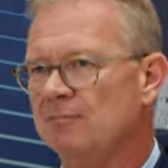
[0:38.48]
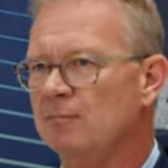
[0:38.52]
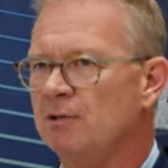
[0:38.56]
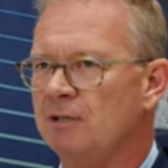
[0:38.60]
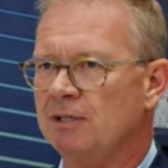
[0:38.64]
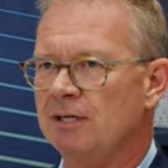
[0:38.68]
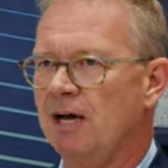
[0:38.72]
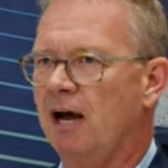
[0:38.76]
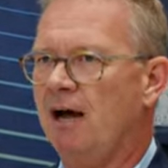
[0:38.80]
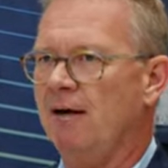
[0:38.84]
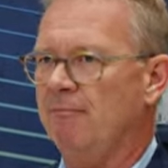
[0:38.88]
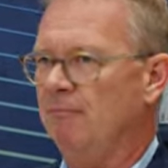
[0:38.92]

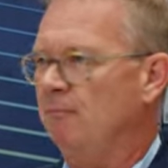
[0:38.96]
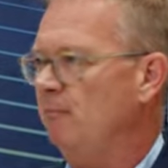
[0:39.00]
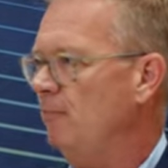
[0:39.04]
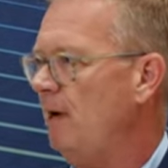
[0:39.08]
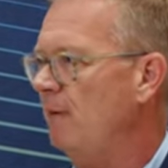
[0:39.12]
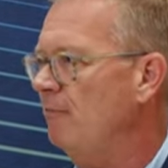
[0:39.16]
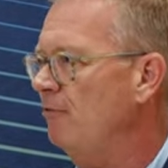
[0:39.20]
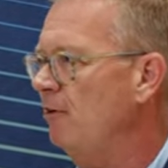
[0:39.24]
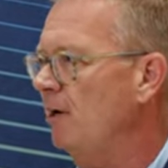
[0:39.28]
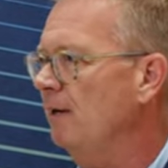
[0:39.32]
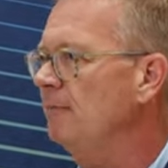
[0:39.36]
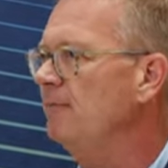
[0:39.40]
ja,
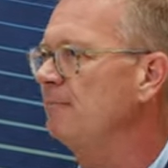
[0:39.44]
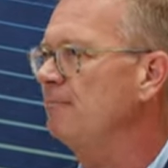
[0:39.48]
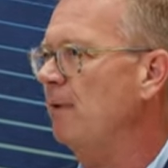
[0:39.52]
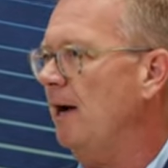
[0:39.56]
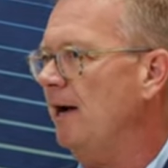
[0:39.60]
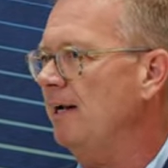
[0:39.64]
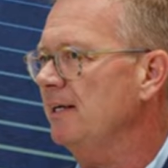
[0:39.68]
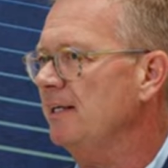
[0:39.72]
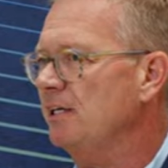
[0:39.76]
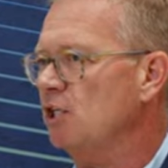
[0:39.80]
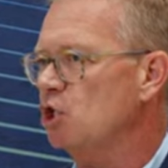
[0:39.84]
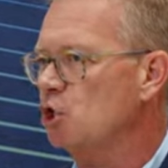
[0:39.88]
einfach ein
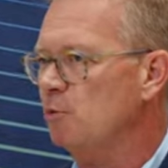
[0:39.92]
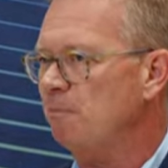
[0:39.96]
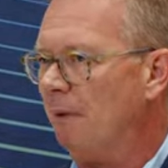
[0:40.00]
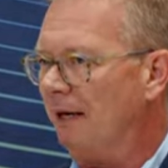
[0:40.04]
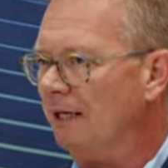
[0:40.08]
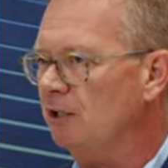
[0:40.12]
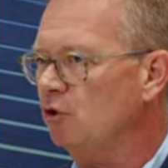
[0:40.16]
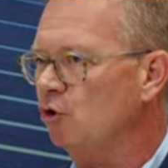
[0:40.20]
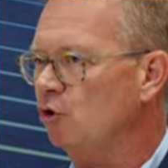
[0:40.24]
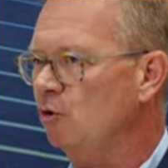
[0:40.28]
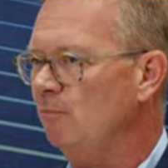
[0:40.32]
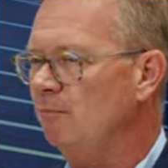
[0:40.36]
breiteres
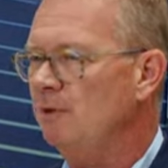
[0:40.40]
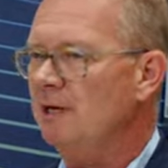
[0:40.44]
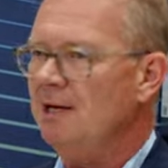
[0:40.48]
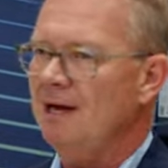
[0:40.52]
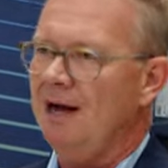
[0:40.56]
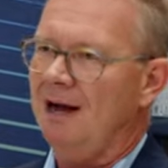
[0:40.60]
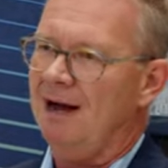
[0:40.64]
Spektrum mhm.